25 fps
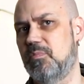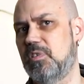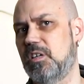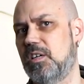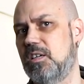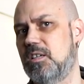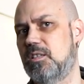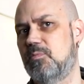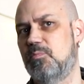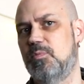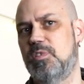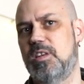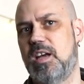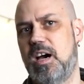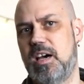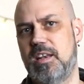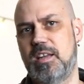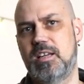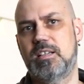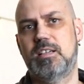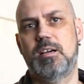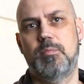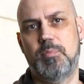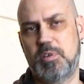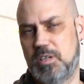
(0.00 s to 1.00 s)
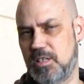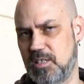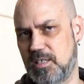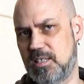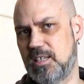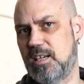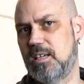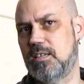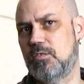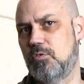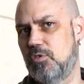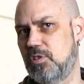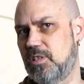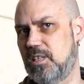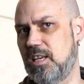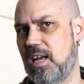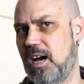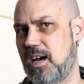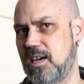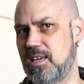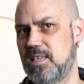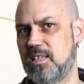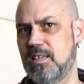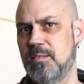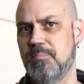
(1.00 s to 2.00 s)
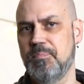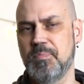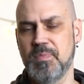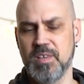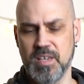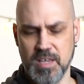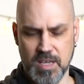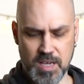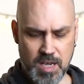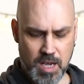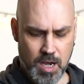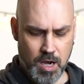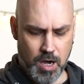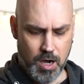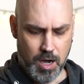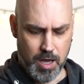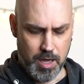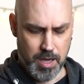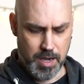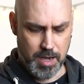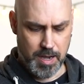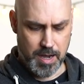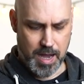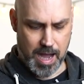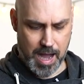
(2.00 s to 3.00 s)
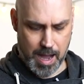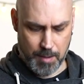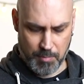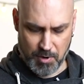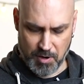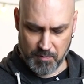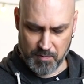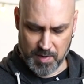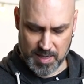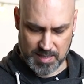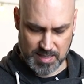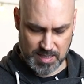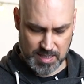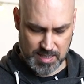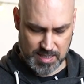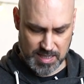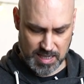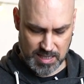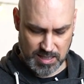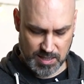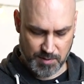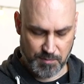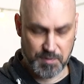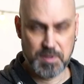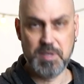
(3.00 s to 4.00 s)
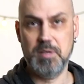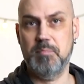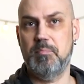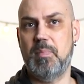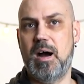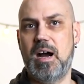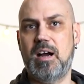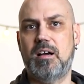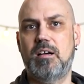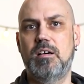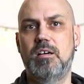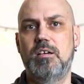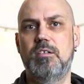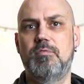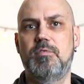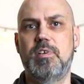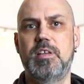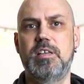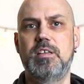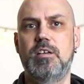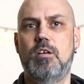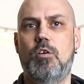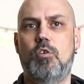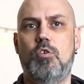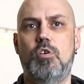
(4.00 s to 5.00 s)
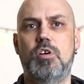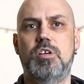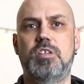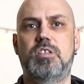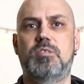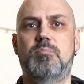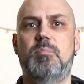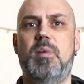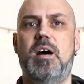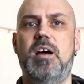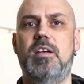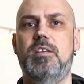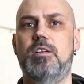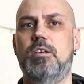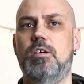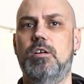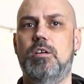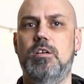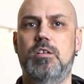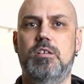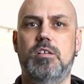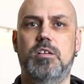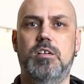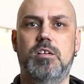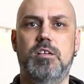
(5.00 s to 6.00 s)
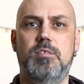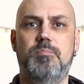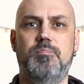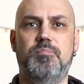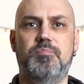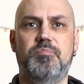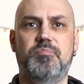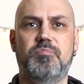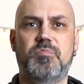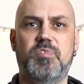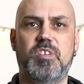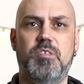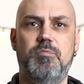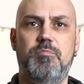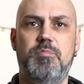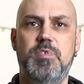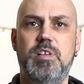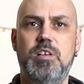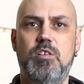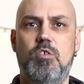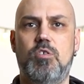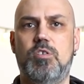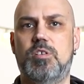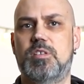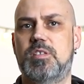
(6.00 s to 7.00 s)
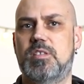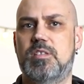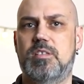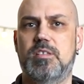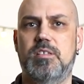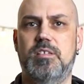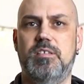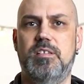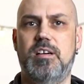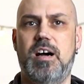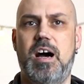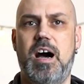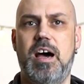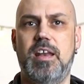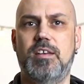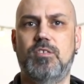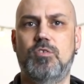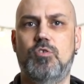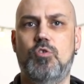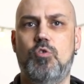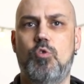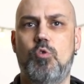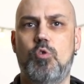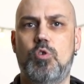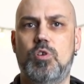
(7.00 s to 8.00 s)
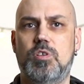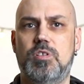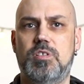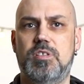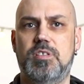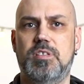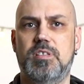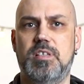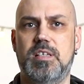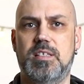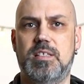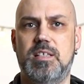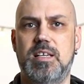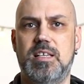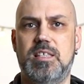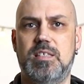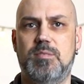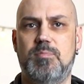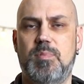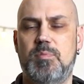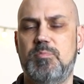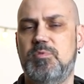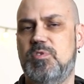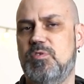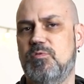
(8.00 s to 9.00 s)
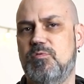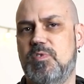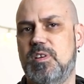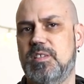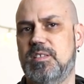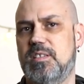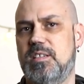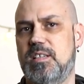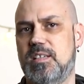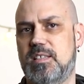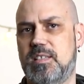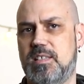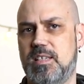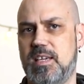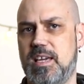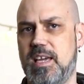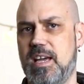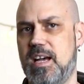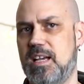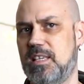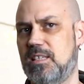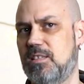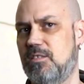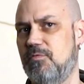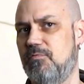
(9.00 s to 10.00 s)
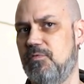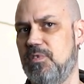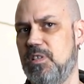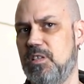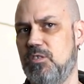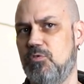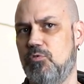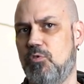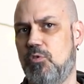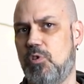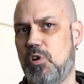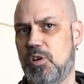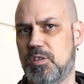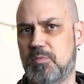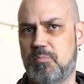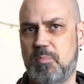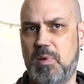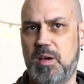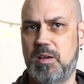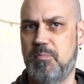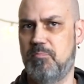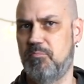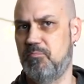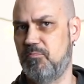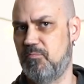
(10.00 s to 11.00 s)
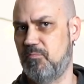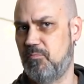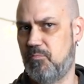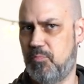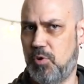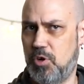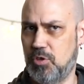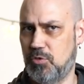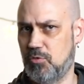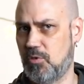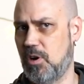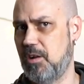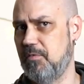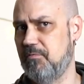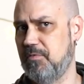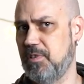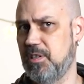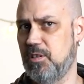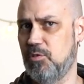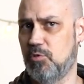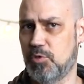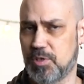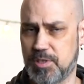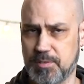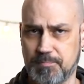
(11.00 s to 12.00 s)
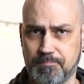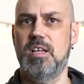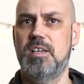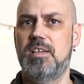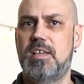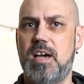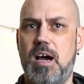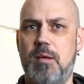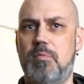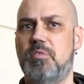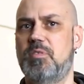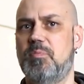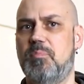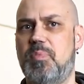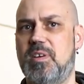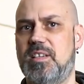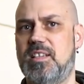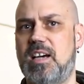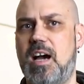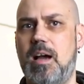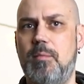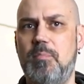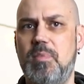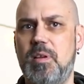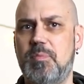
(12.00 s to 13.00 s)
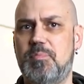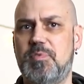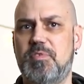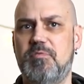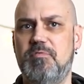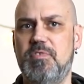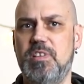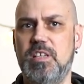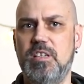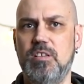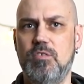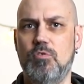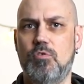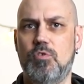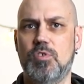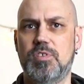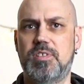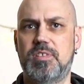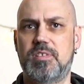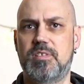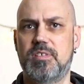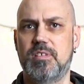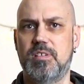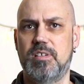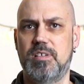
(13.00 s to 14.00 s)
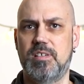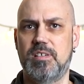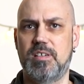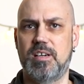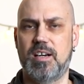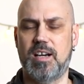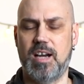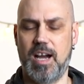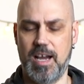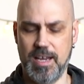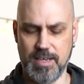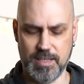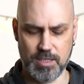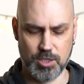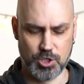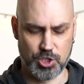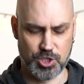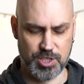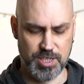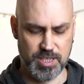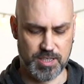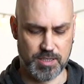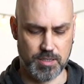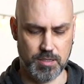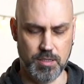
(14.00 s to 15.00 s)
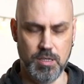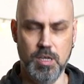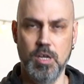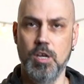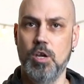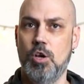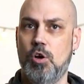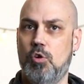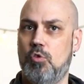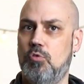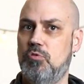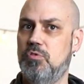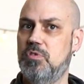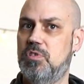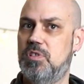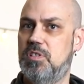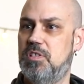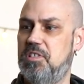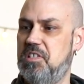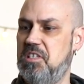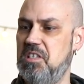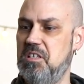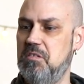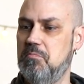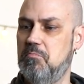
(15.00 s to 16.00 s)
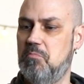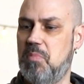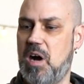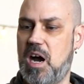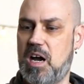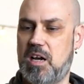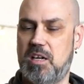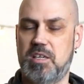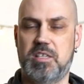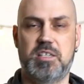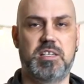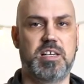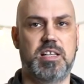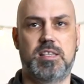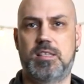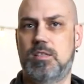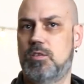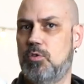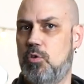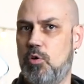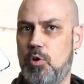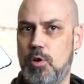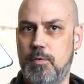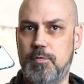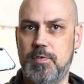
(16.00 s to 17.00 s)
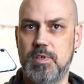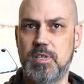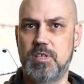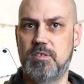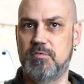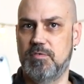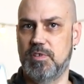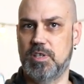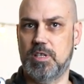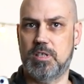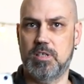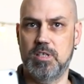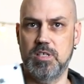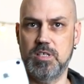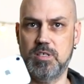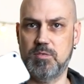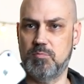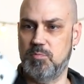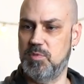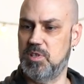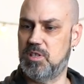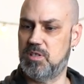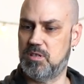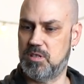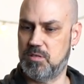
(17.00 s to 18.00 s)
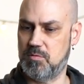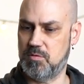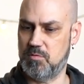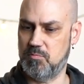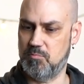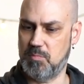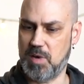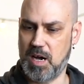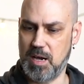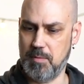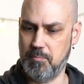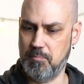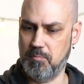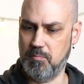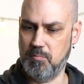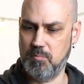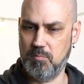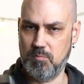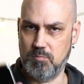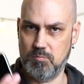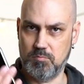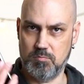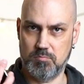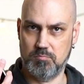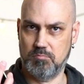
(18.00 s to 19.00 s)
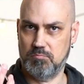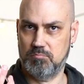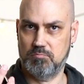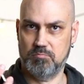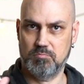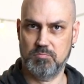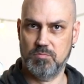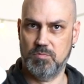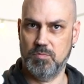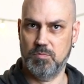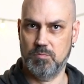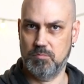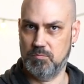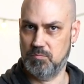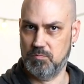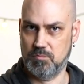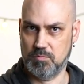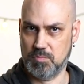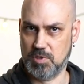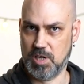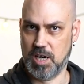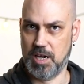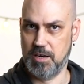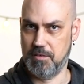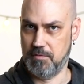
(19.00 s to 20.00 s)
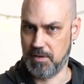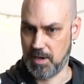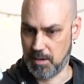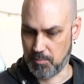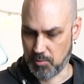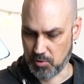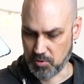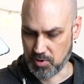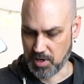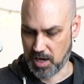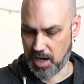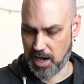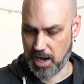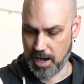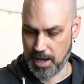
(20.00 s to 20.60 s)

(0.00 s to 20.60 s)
drehe ich es mit einer anderen Kamera, die zeige ich euch gleich. Äh, aber was ich ganz viel mache, wenn ihr euch meine ähm, Vlogs äh, anguckt, das letzte Mal, beziehungsweise das erste Video aus meinen Portugal-Videos, da habe ich ein paar Timelapse-Videos äh, reingeschnitten und die mache ich ganz häufig wirklich mit meinem keine Werbung,